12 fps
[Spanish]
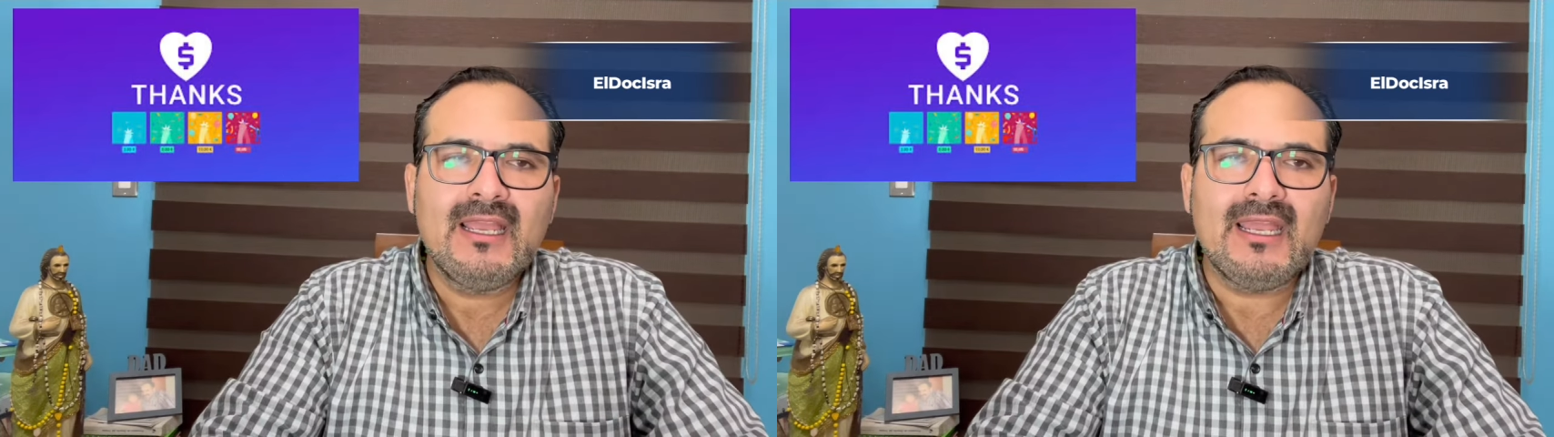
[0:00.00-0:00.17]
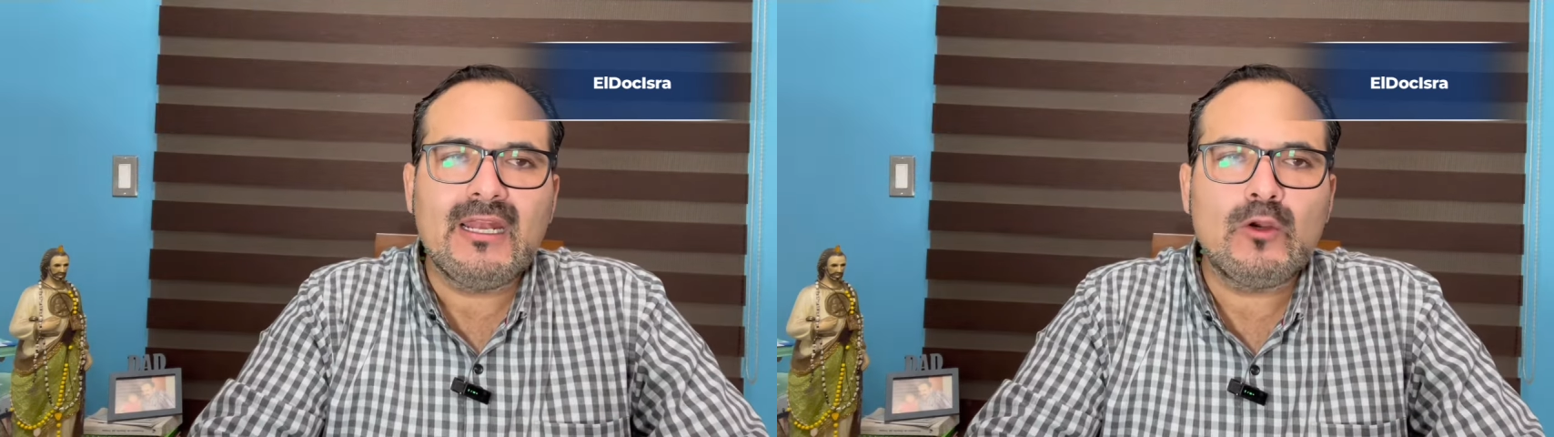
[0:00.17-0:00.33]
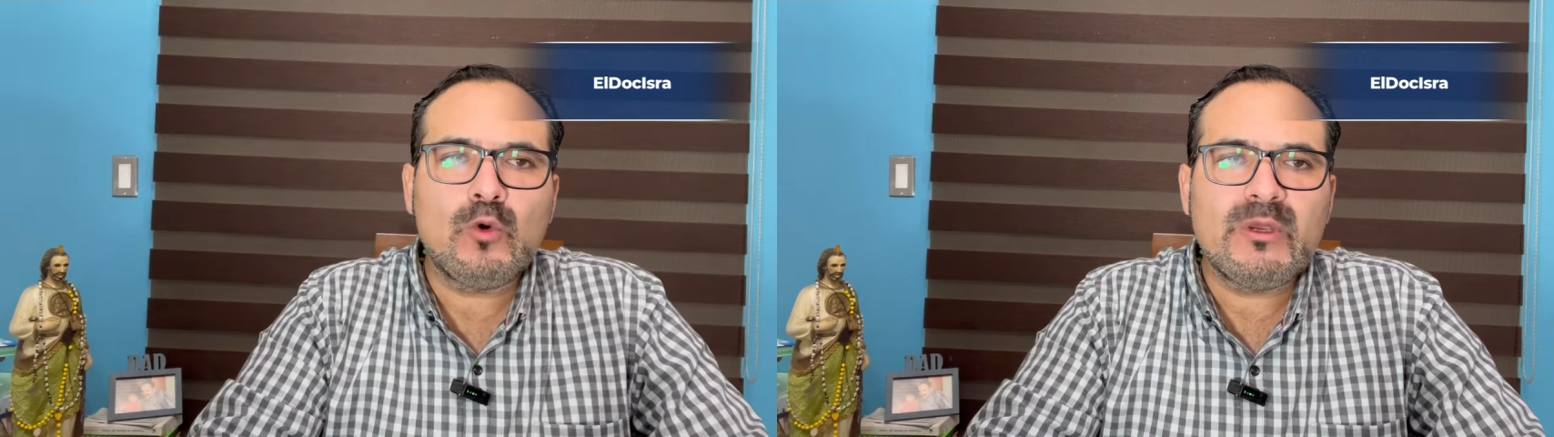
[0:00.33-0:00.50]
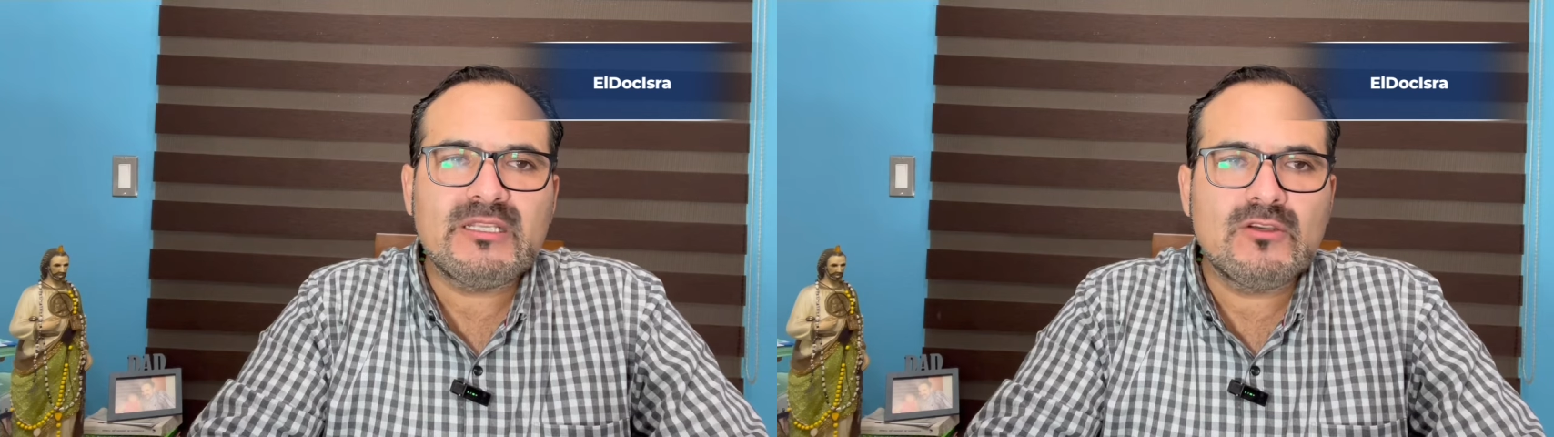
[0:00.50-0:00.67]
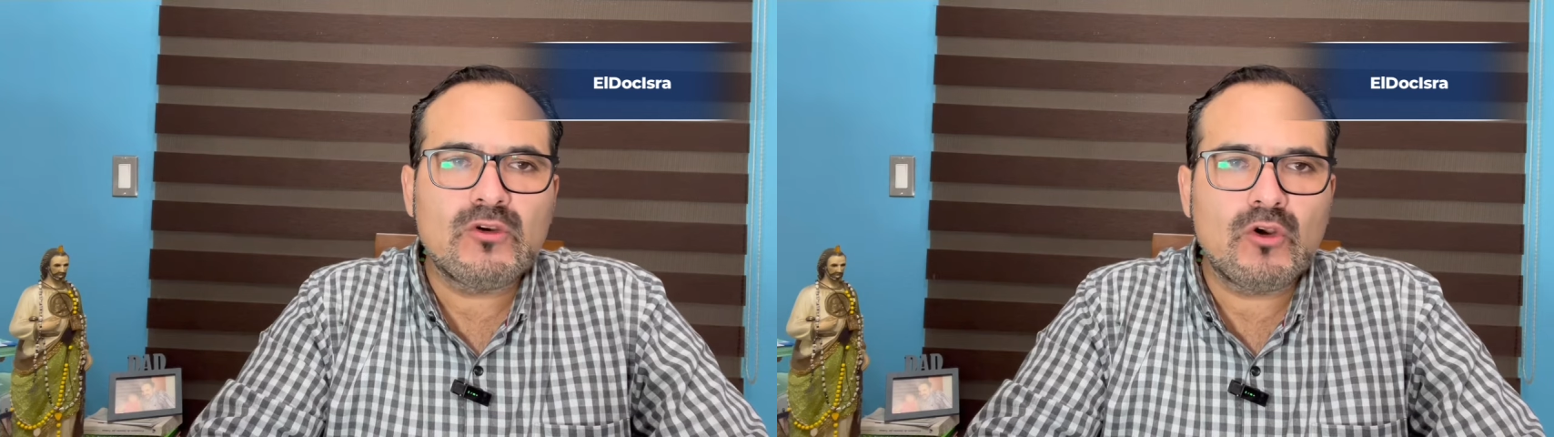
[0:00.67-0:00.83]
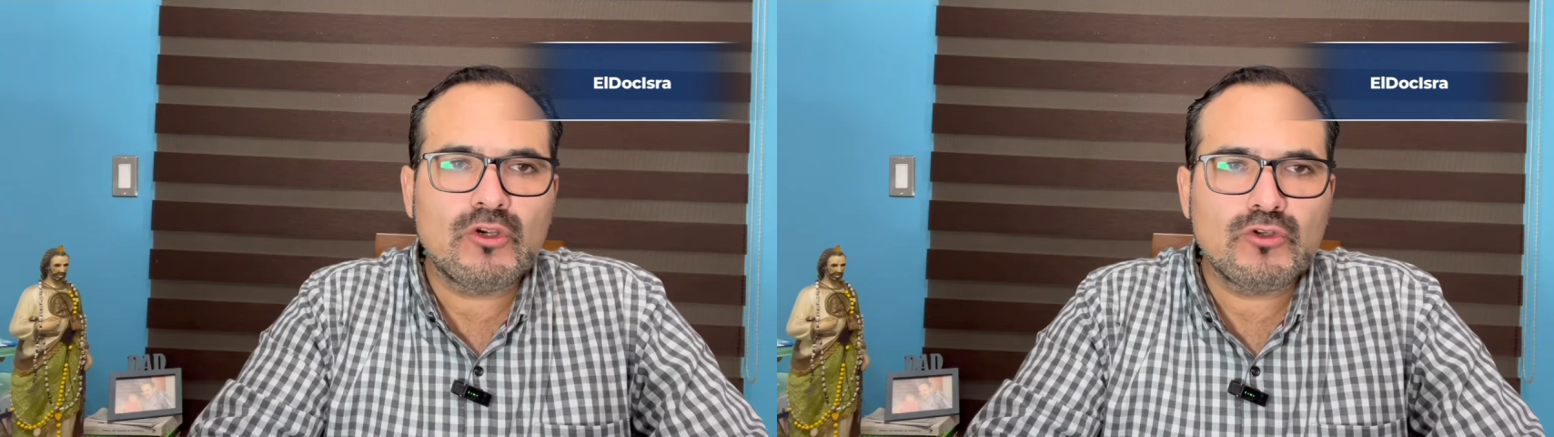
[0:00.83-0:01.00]
el
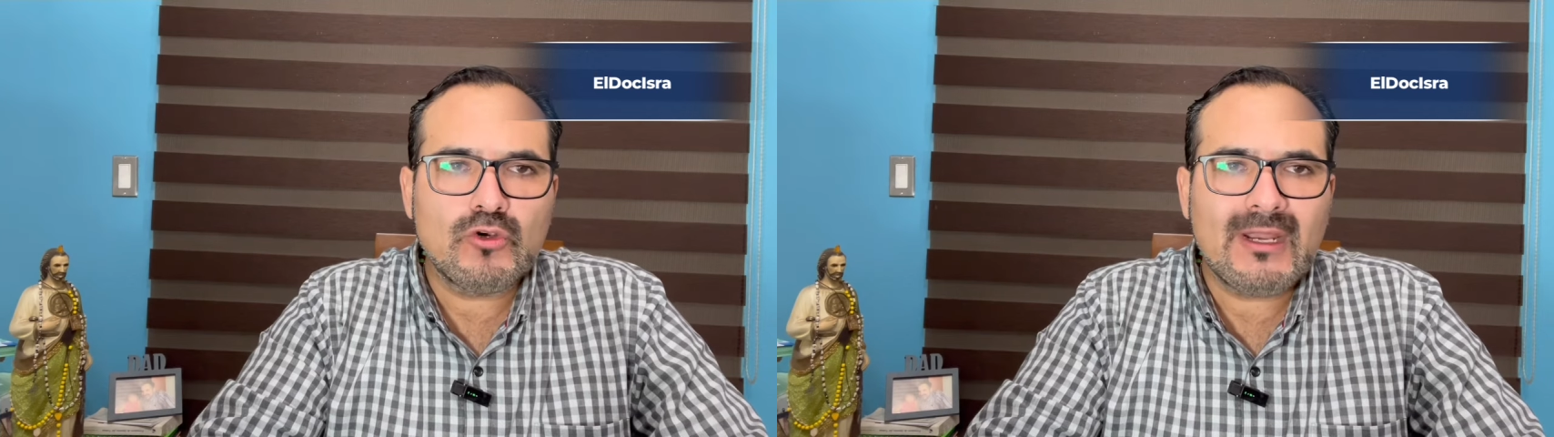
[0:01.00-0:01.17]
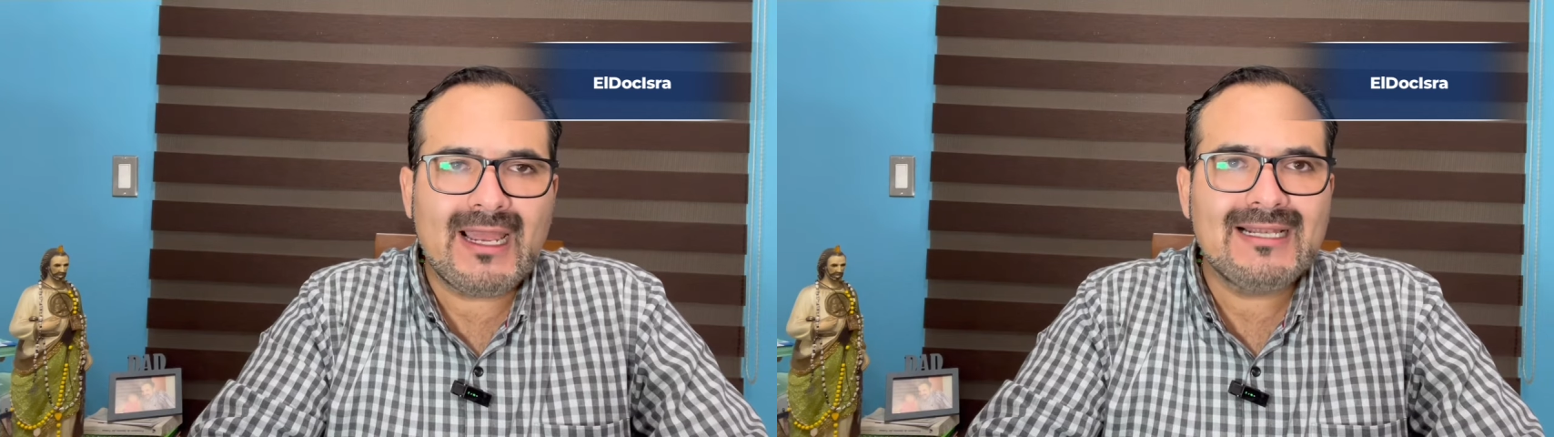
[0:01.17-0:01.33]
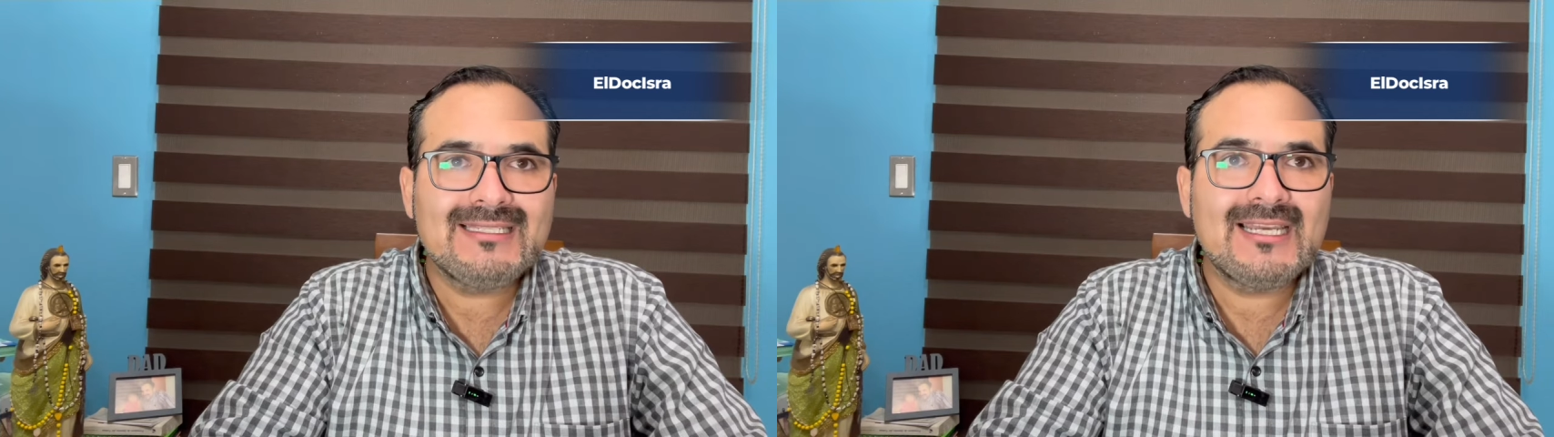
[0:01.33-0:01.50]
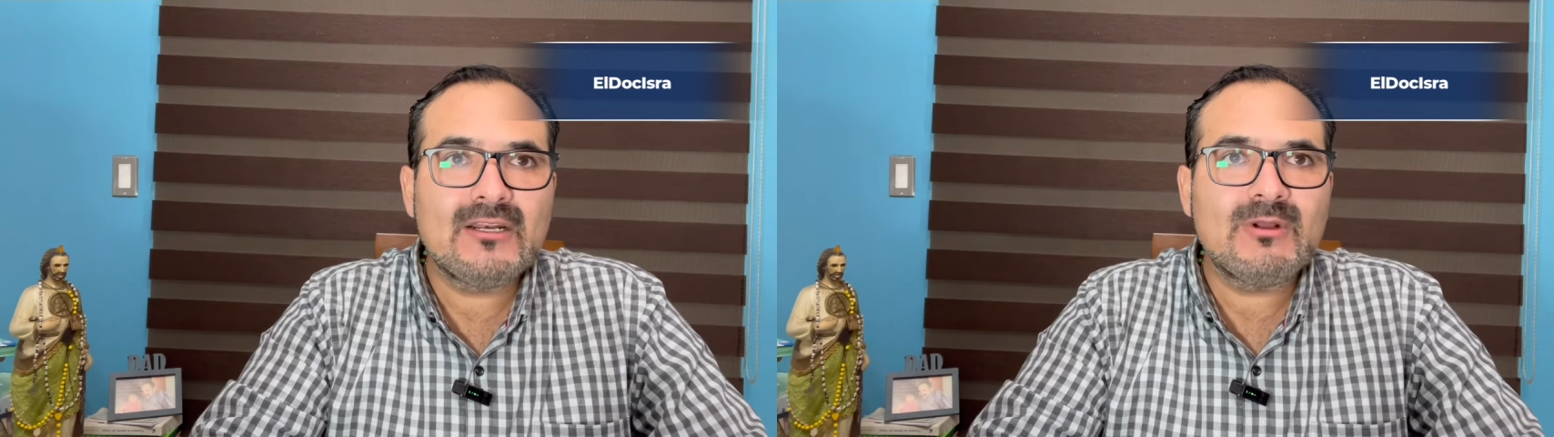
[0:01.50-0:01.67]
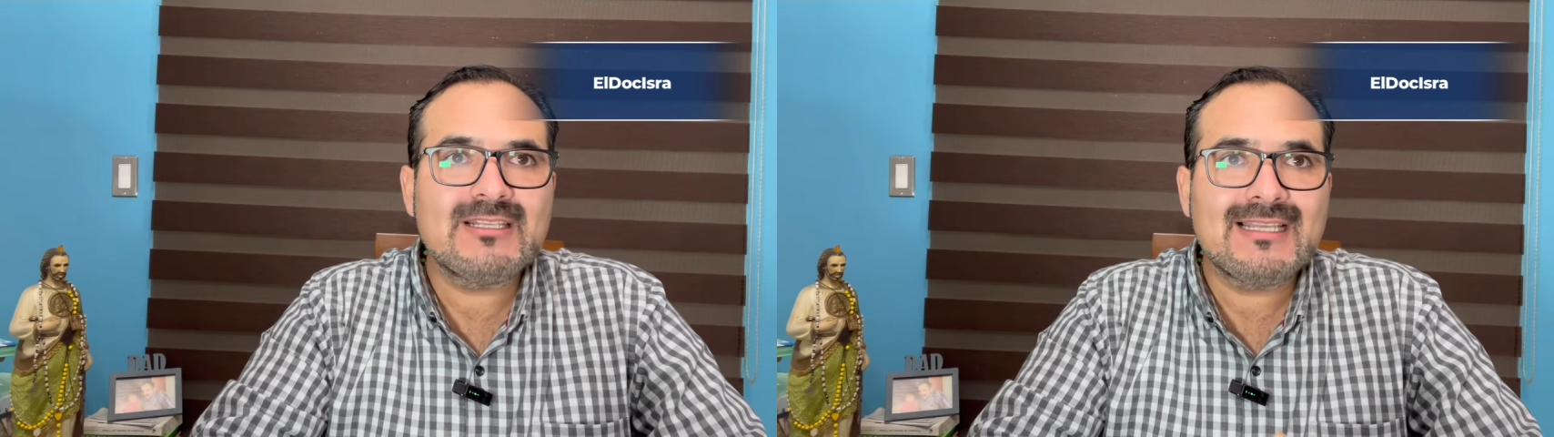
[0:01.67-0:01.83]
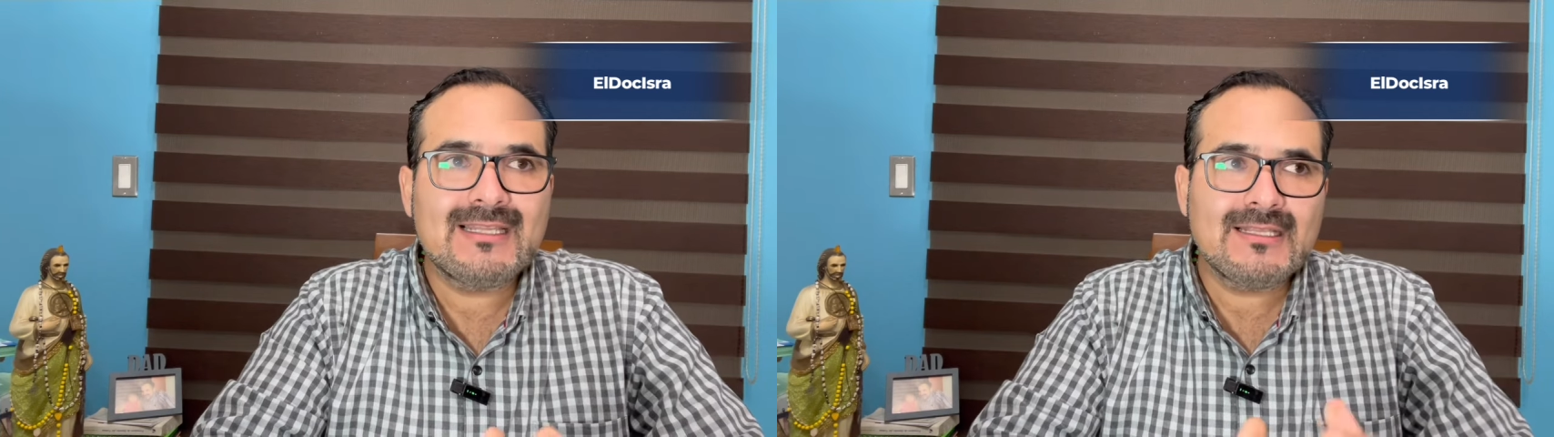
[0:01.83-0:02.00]
juicio conyugal, ya no
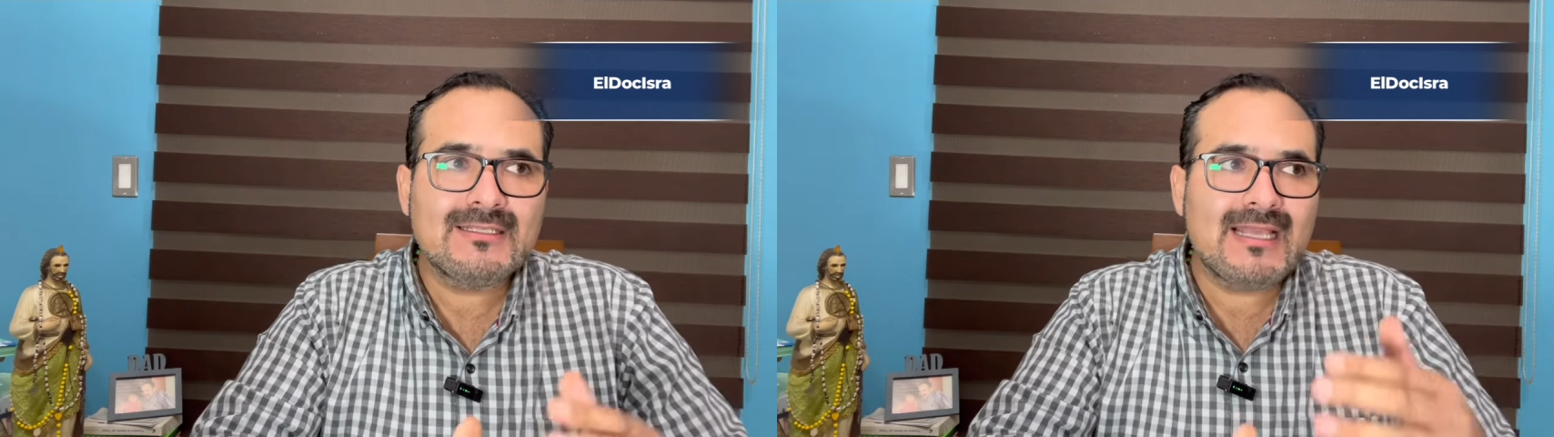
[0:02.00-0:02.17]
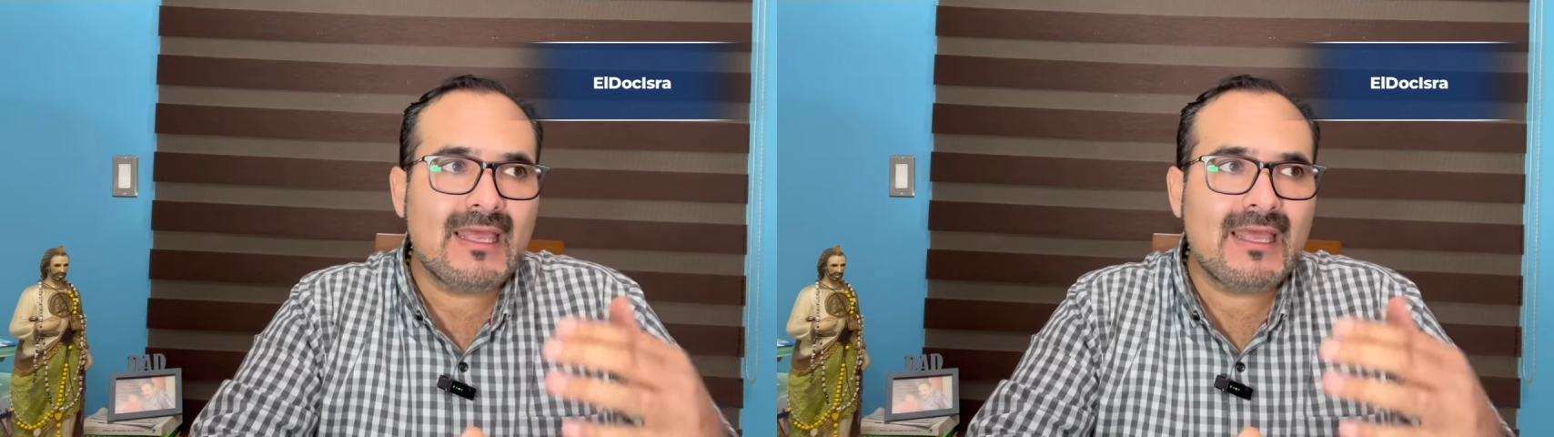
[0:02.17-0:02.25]
es antes,